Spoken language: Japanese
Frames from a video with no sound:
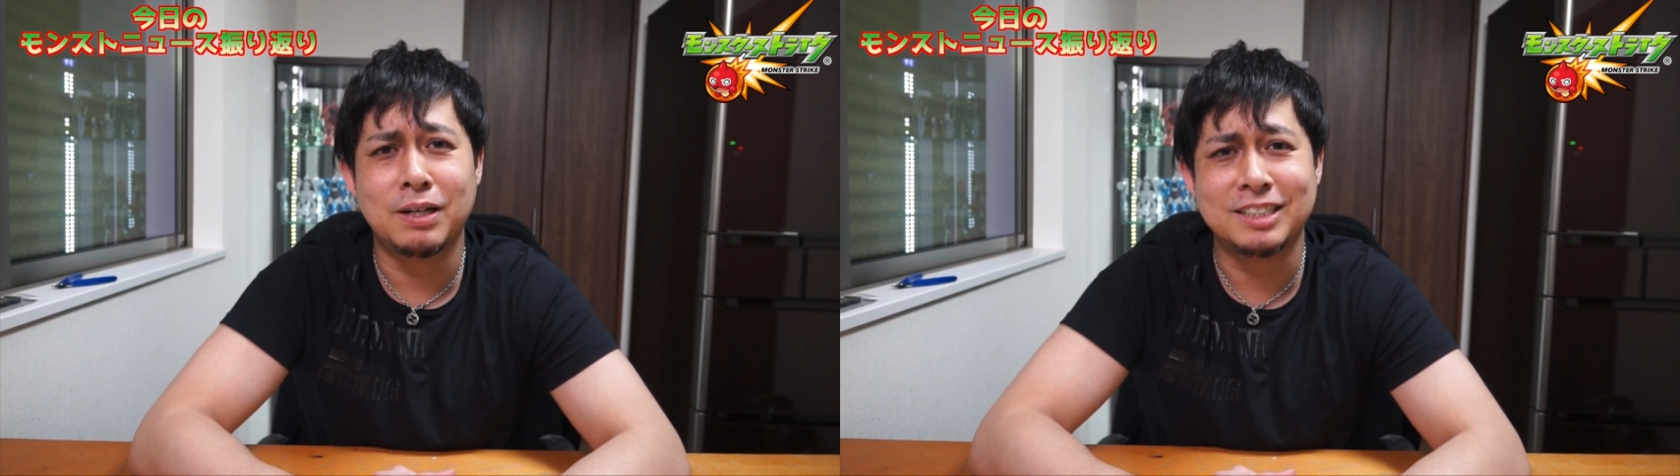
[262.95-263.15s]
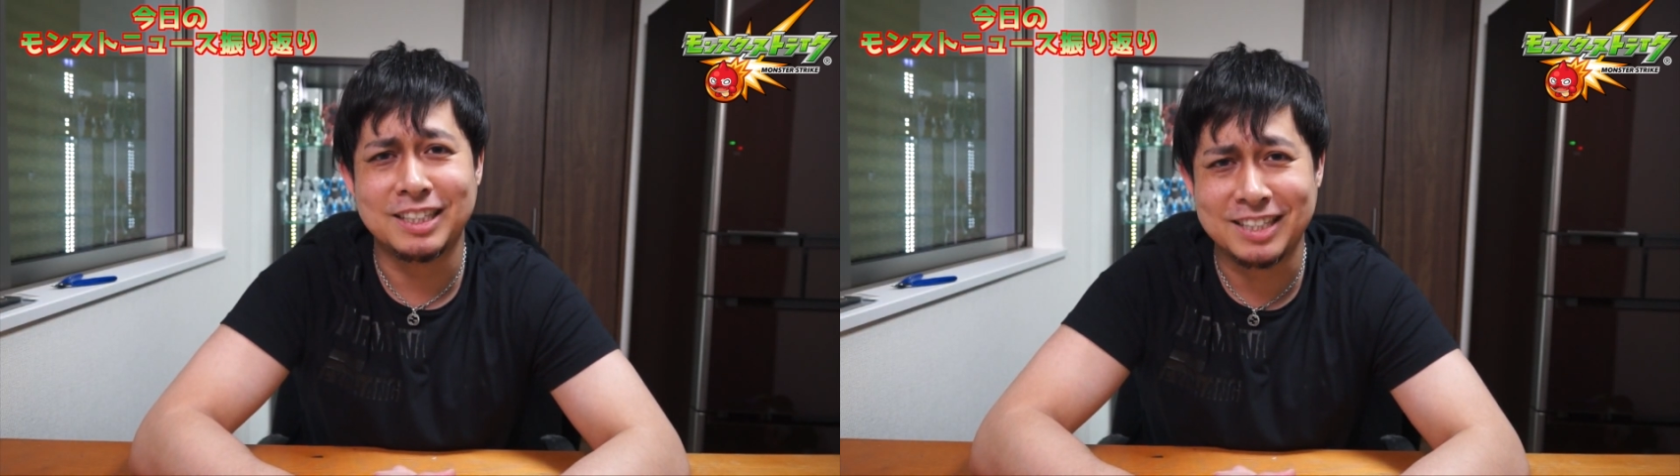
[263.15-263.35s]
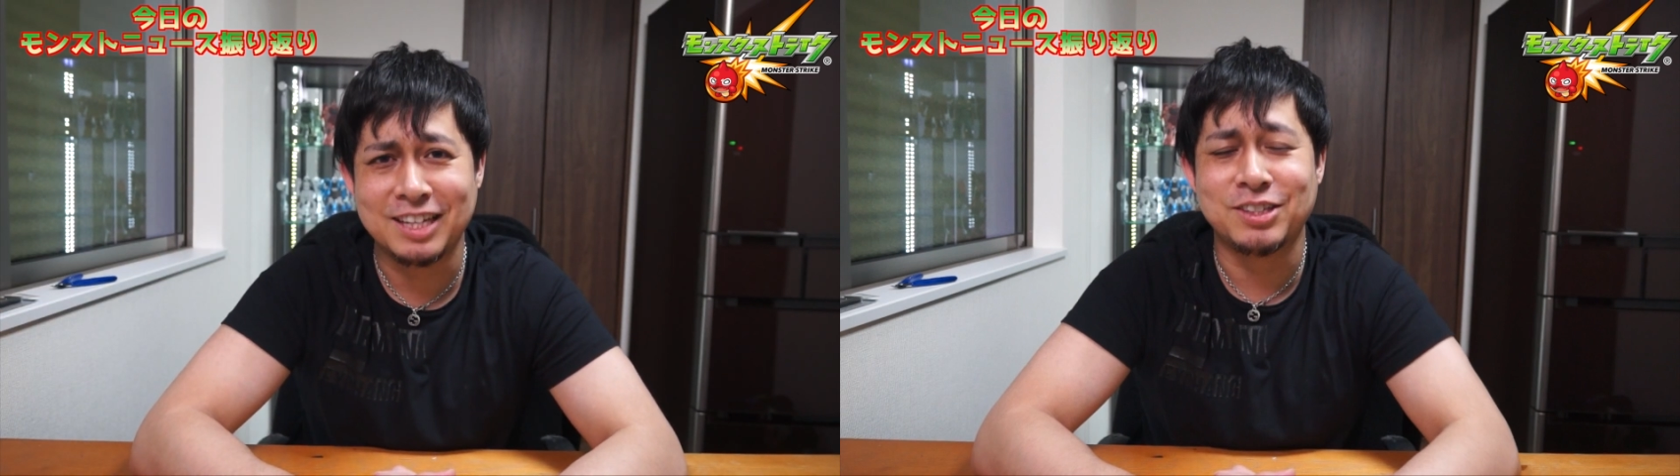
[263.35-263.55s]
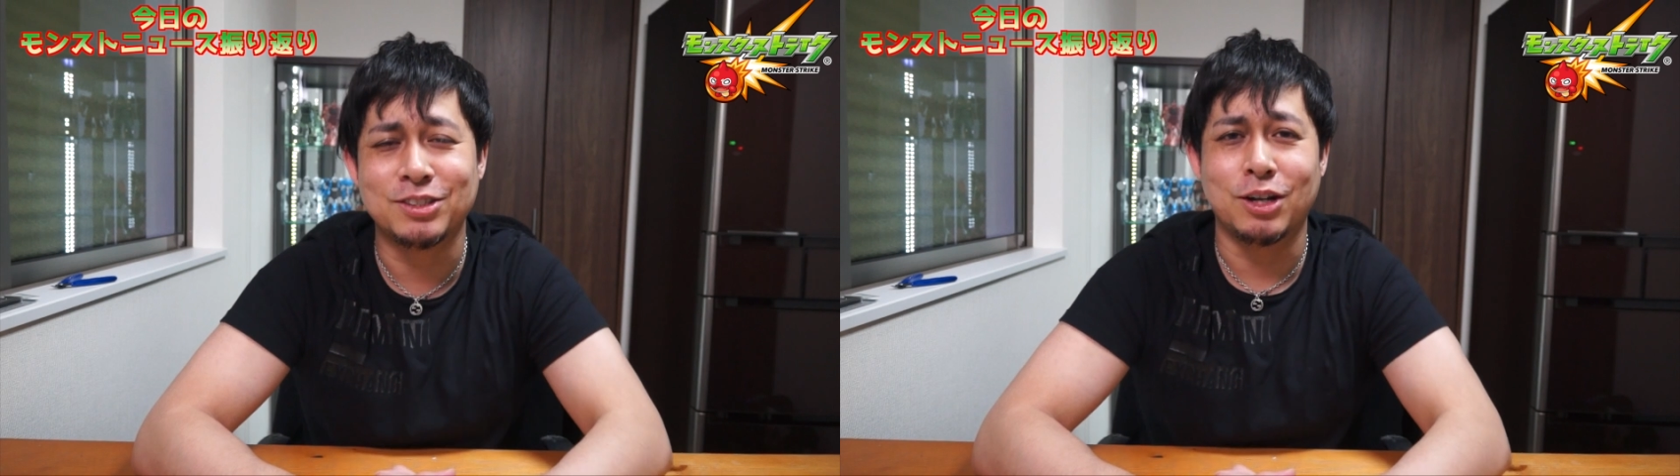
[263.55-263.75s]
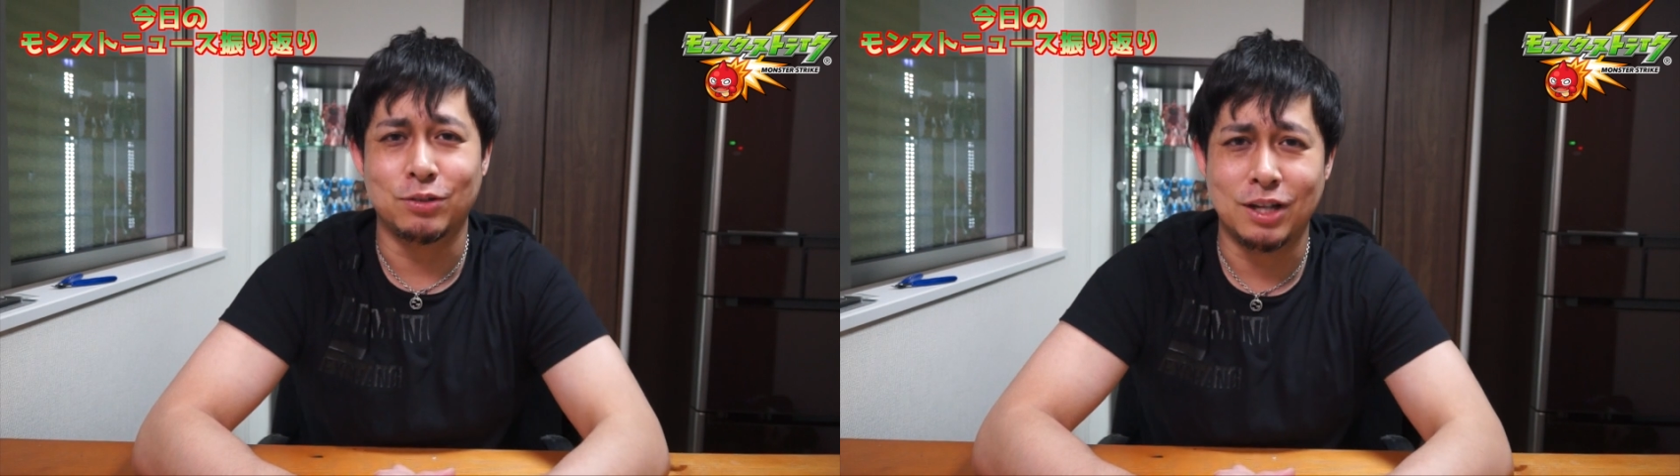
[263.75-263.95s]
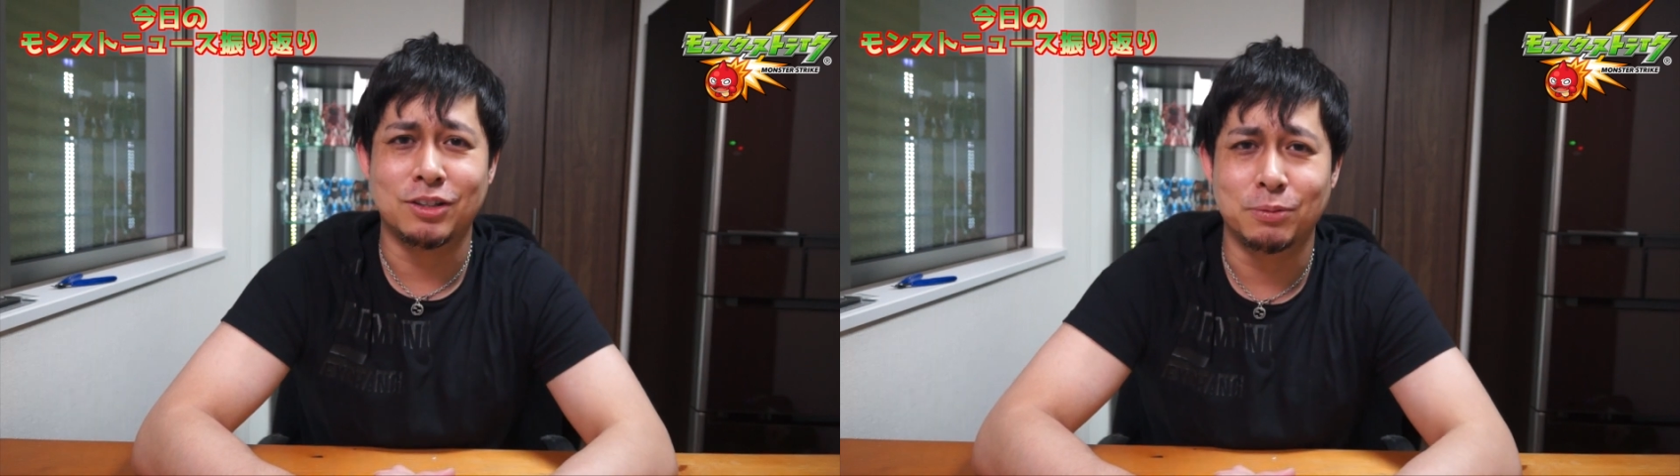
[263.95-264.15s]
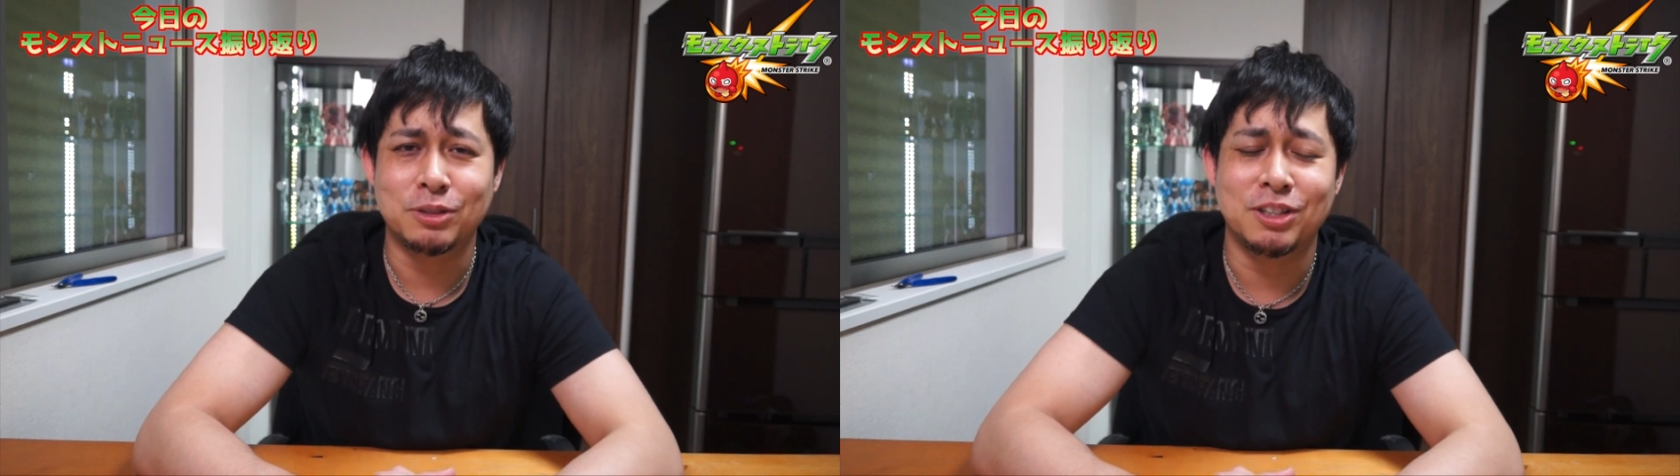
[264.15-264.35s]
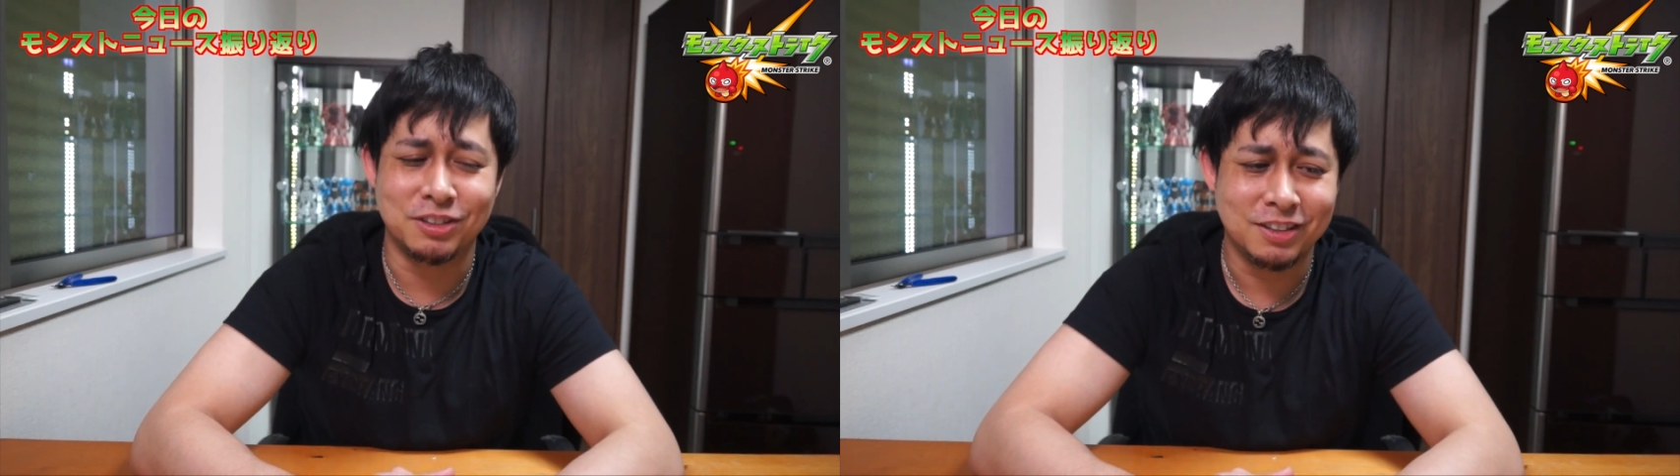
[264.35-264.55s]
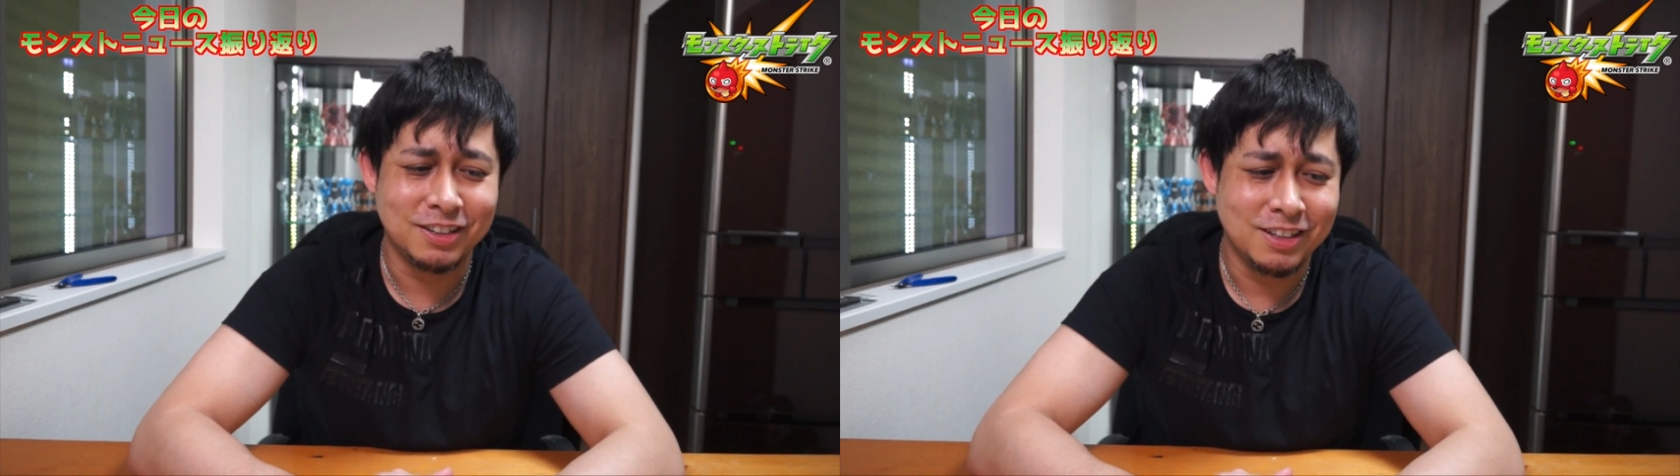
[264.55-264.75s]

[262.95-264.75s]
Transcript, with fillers: 絶対食うだろうなと思ってる。